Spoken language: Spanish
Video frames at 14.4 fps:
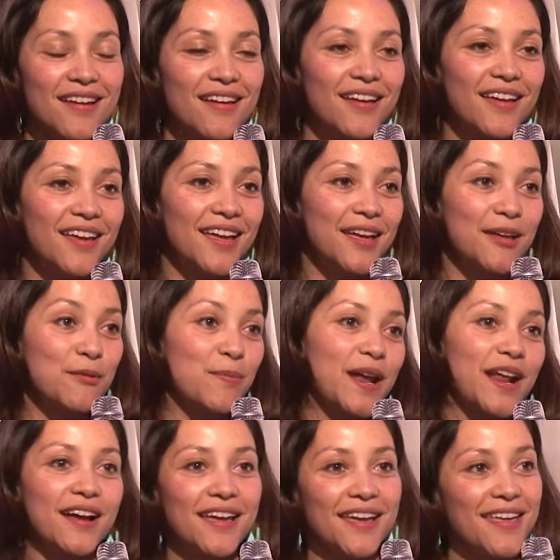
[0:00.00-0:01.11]
Eh,
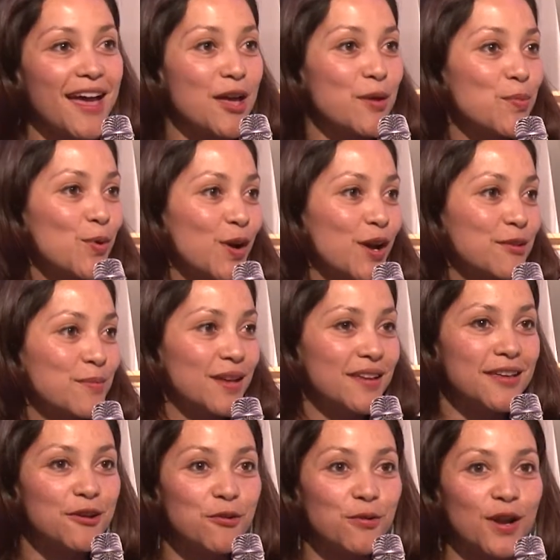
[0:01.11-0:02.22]
para aquella época en
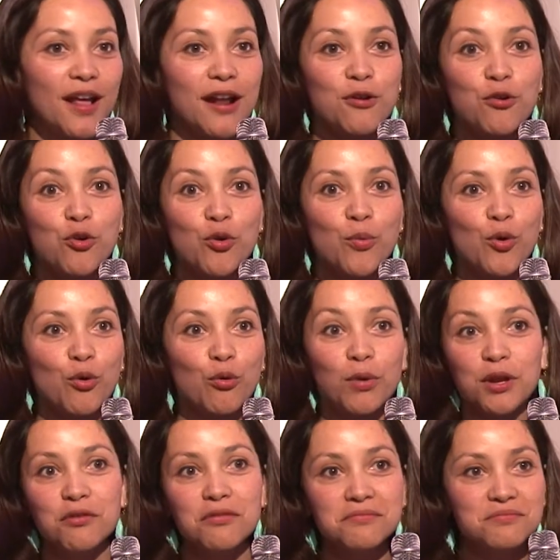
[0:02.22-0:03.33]
México era algo como,
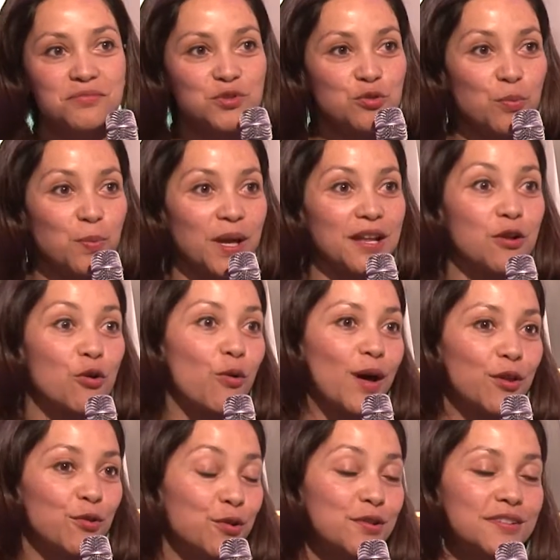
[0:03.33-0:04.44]
bueno, súper
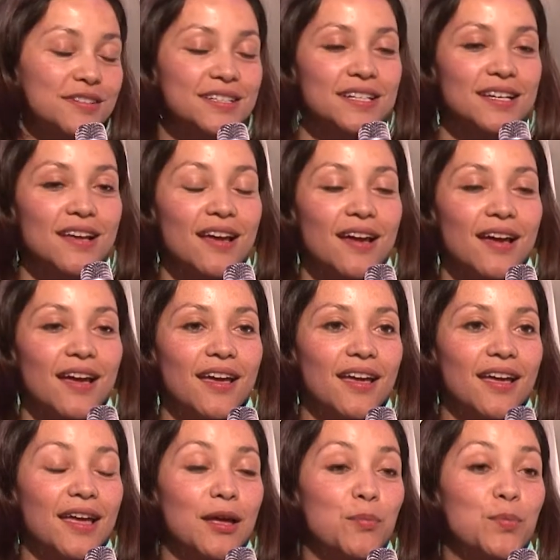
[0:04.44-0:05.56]
innovador.
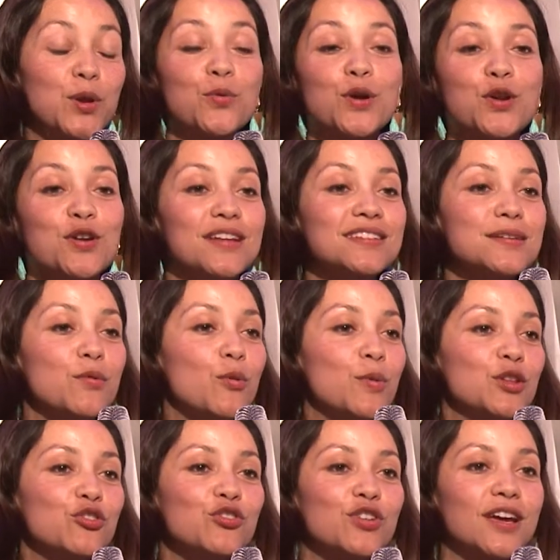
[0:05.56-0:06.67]
Eh, pero bueno, en ese
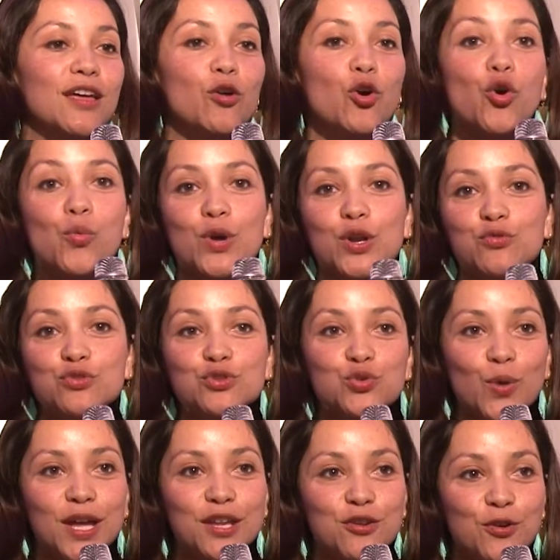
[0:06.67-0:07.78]
momento se quedó como en un
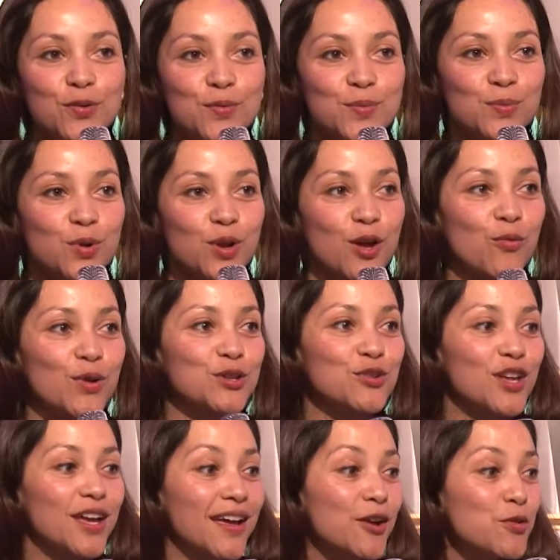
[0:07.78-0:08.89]
sueño, porque cuando
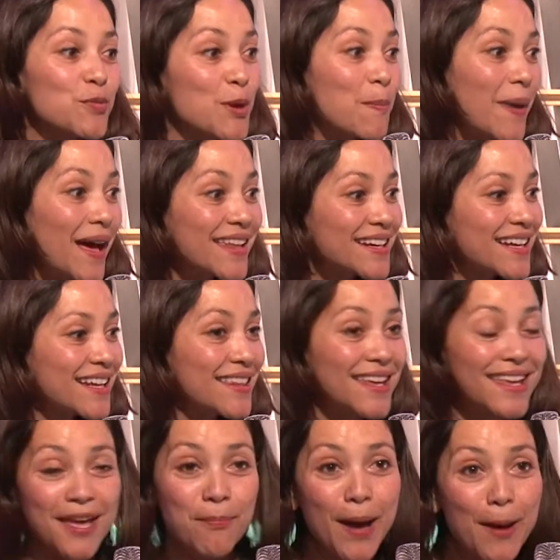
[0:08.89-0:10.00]
llegué con mi padre le
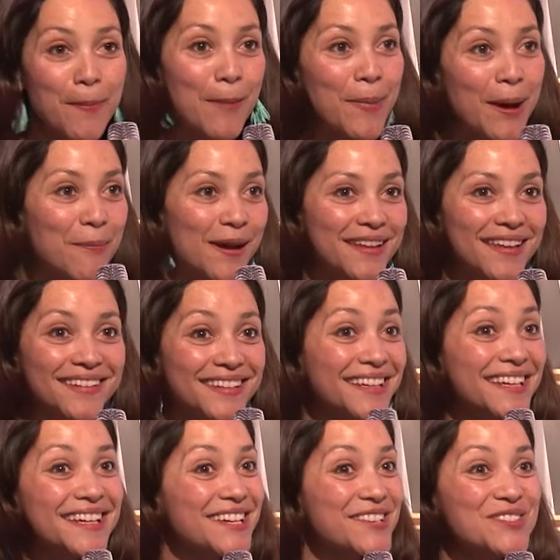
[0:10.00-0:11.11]
dije, papá, papá, ya sé
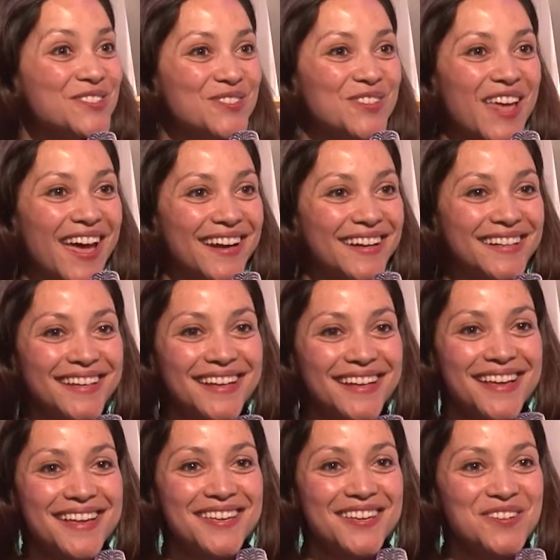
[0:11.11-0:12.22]
que quiero estudiar.
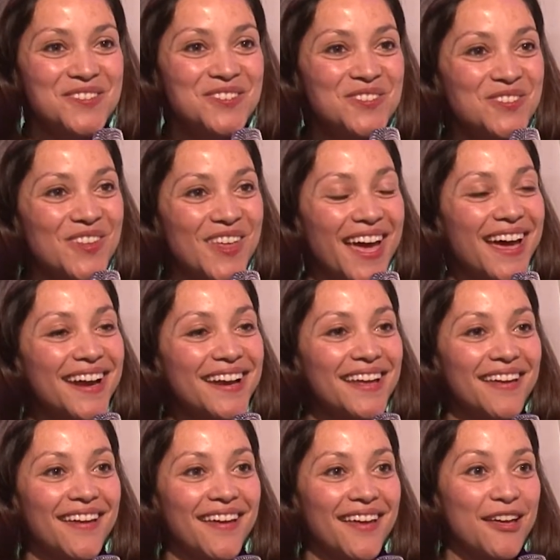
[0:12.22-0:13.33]
Quiero estudiar
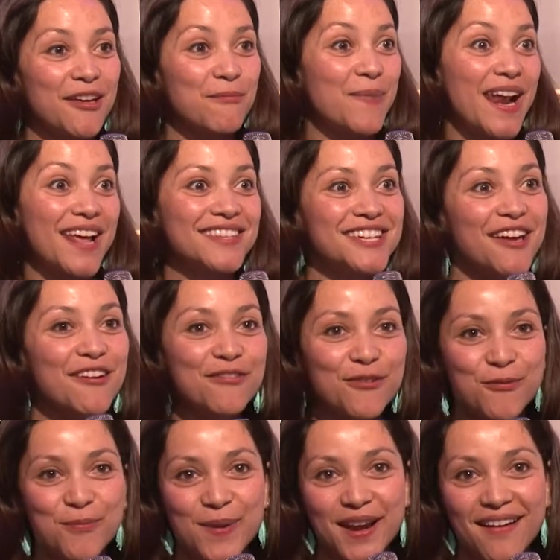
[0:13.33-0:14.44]
eh, para chef
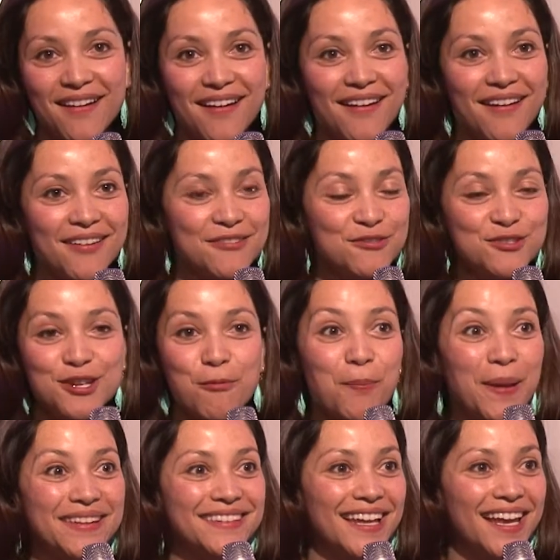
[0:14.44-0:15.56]
o para, no sé,
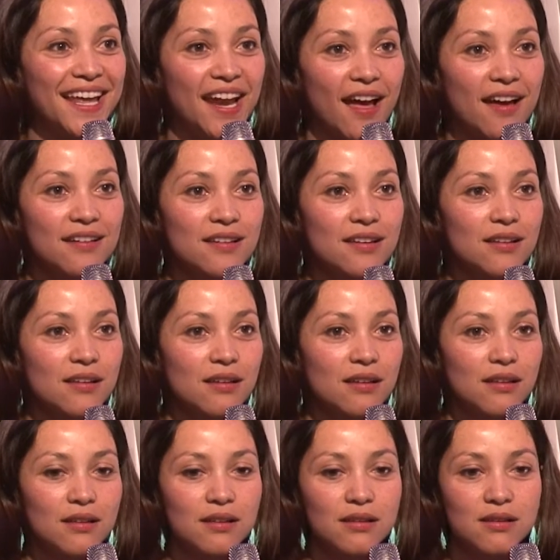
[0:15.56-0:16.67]
pastelera.
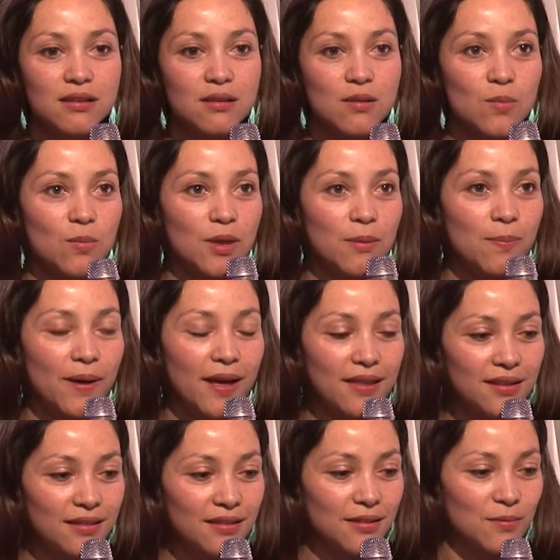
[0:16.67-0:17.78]
Mi
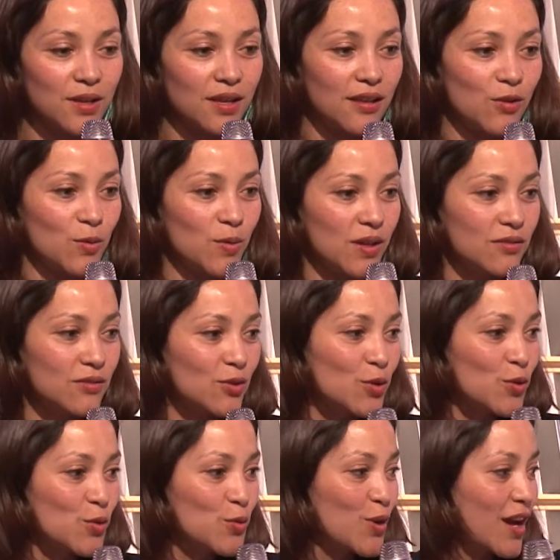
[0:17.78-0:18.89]
padre se me quedó viendo
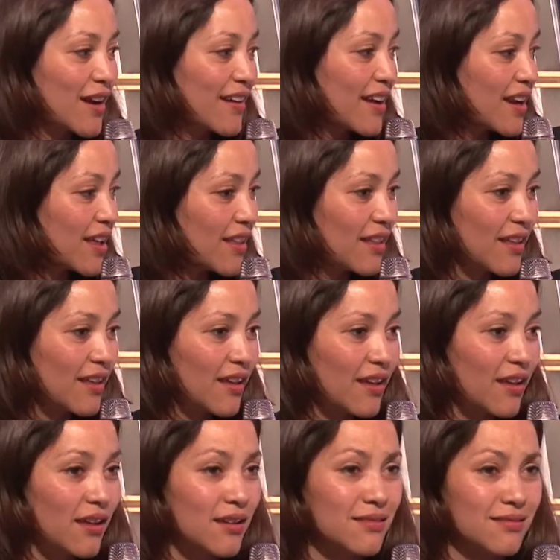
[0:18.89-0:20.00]
con una cara
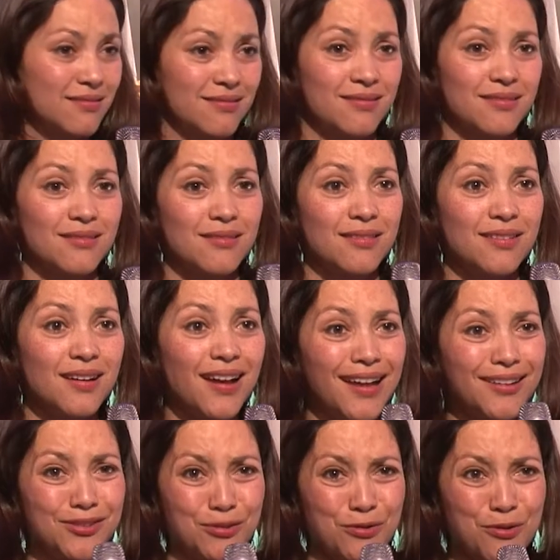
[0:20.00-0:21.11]
de
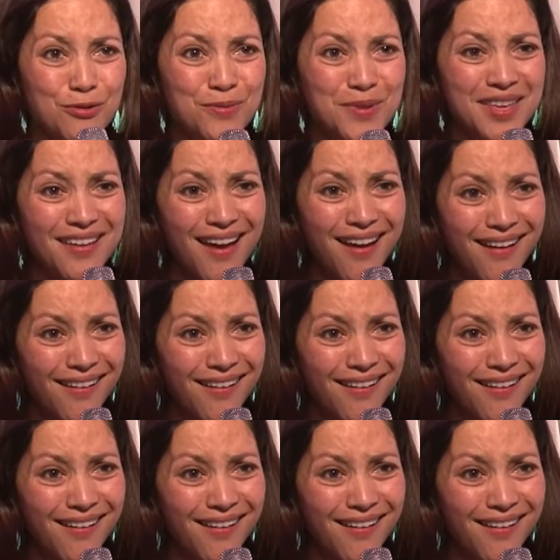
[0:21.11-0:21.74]
gastronomía.